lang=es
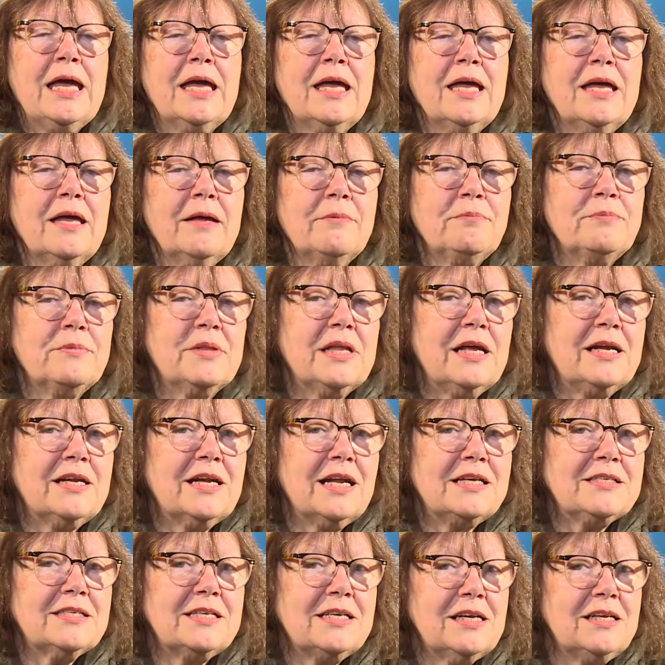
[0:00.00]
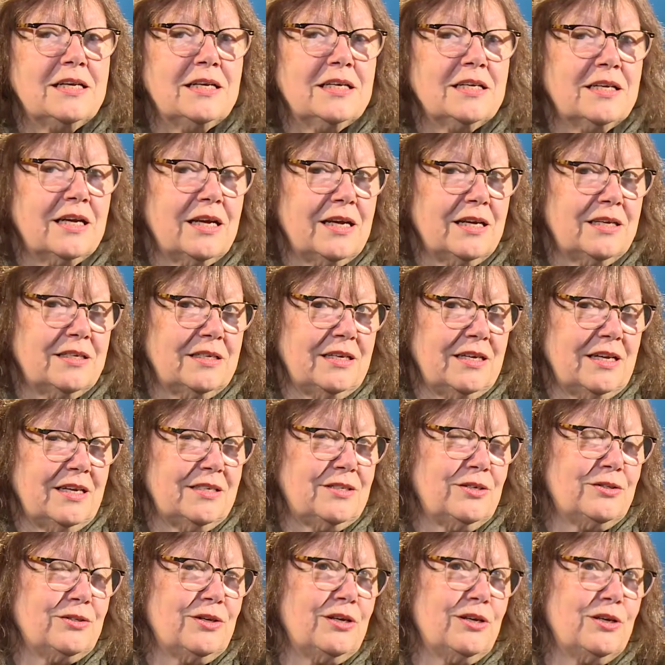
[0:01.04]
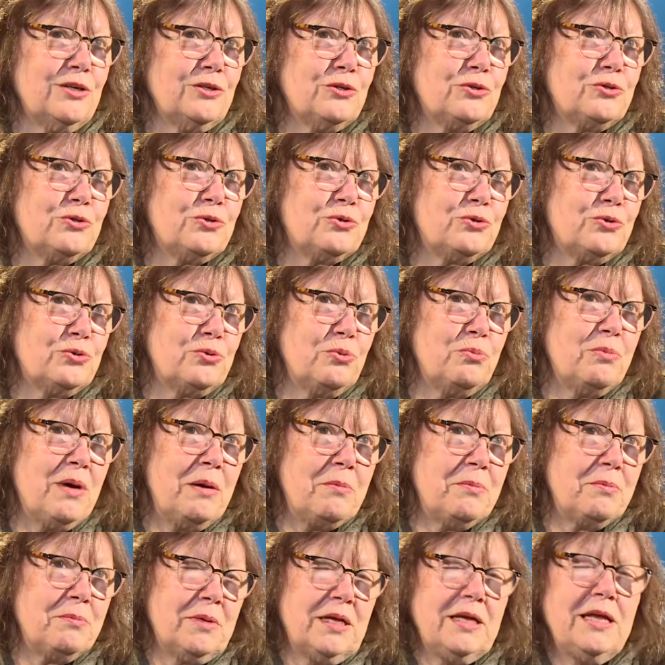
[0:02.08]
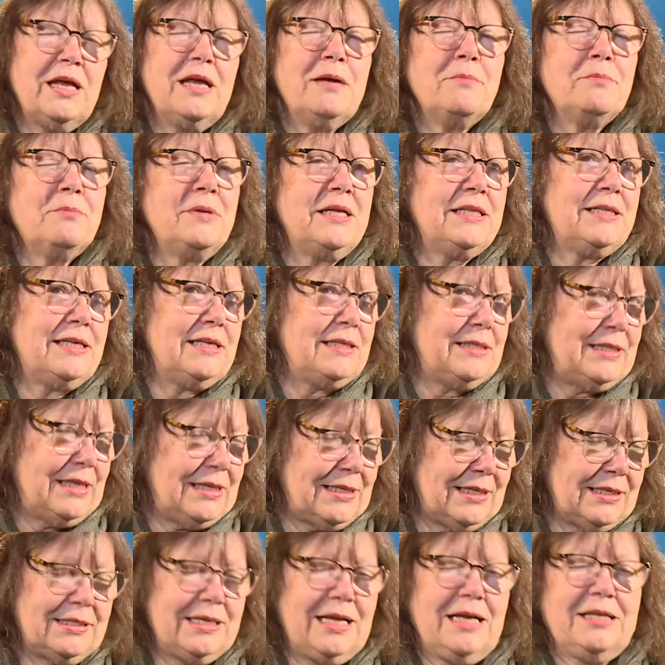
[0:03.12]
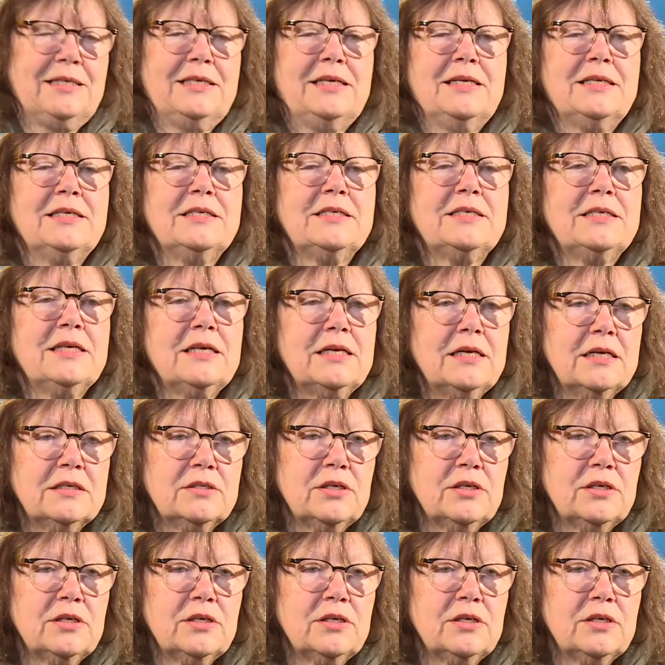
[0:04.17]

Eh, Rancière es, sumamente interesante, es decir,